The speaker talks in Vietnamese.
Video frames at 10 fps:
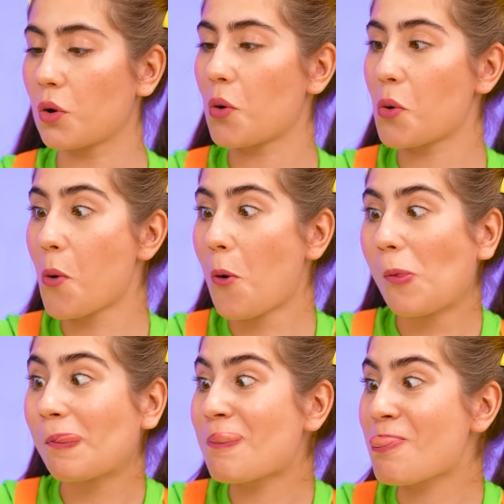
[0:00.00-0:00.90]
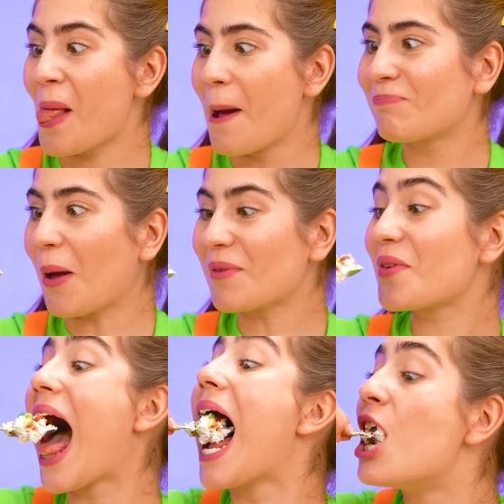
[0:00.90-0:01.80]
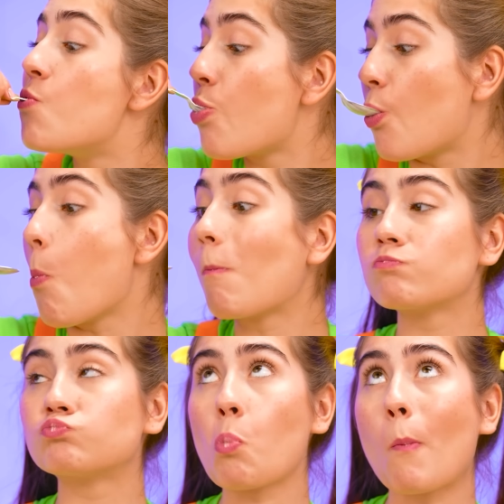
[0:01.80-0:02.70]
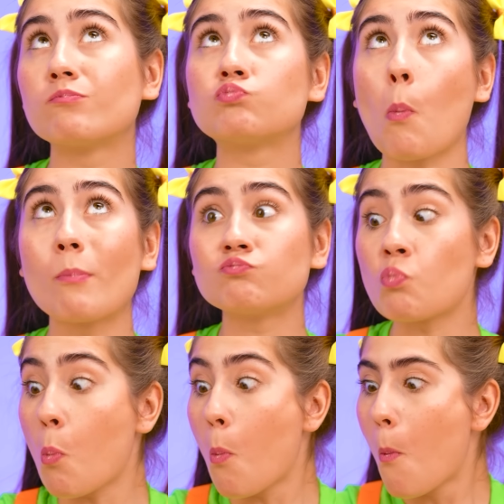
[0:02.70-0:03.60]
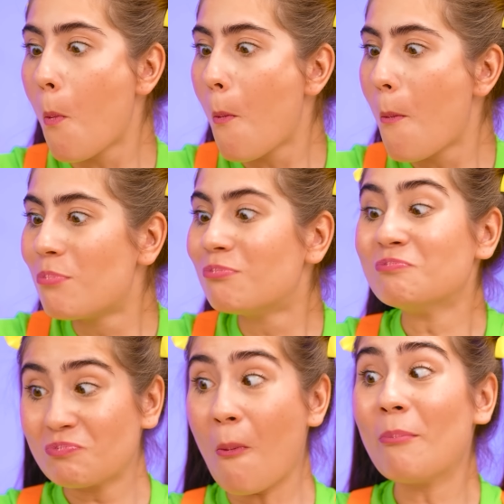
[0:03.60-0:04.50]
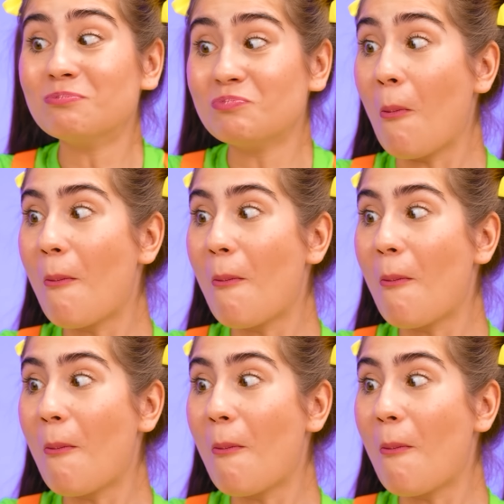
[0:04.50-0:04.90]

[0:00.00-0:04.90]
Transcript: thật đấy Mong là nhìn nó ngon hơn Ồ wow Cái này thực sự